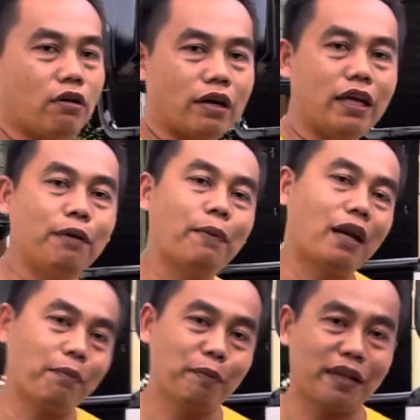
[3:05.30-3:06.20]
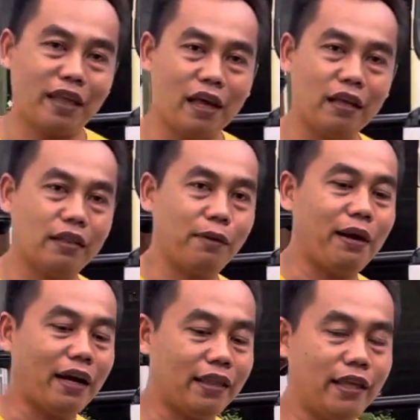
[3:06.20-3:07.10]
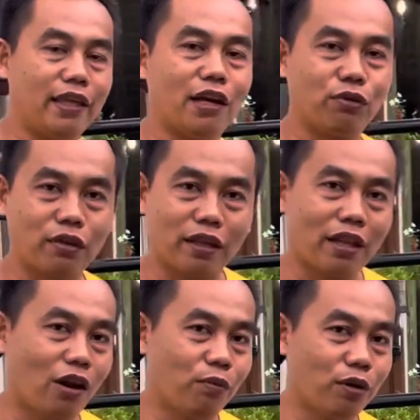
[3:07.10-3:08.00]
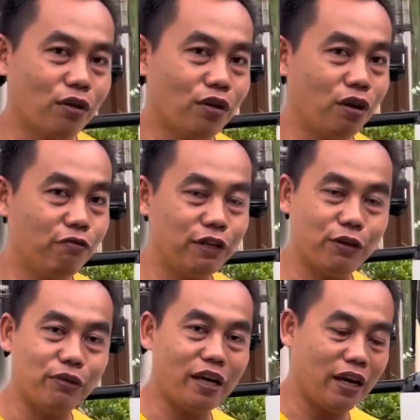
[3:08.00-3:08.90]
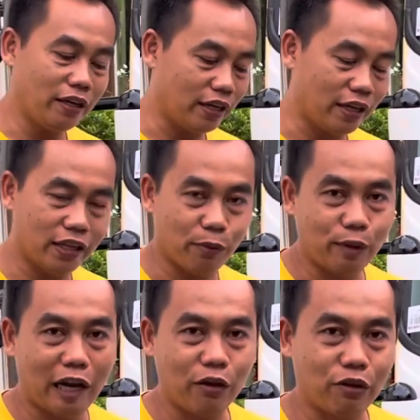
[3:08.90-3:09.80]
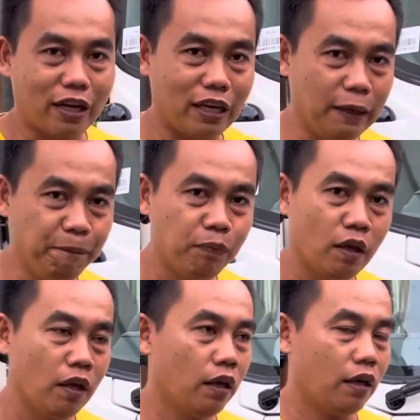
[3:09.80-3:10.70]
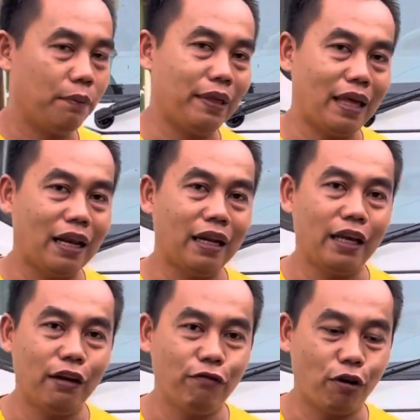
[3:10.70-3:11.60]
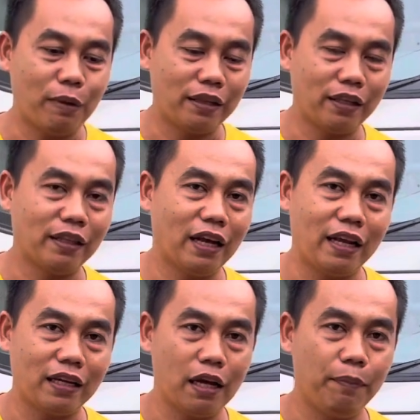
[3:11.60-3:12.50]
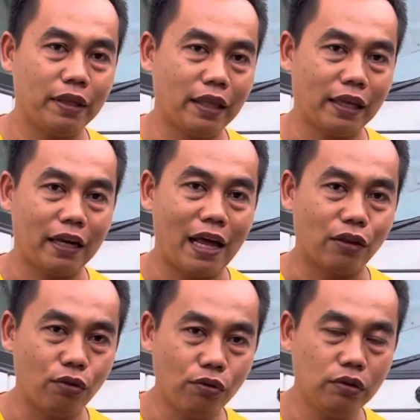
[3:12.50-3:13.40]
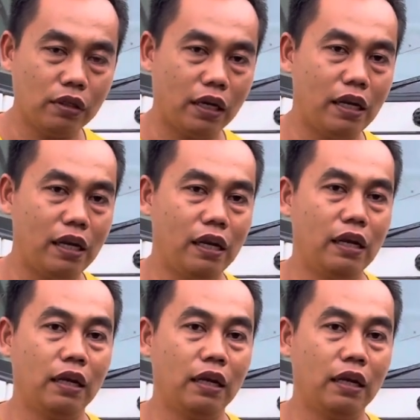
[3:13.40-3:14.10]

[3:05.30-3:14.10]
Oke, para pemirsa, terima kasih yang sudah selalu menonton videonya dari Irja Putra Karoseri. Misalkan informasi tentang harga bisa cek langsung di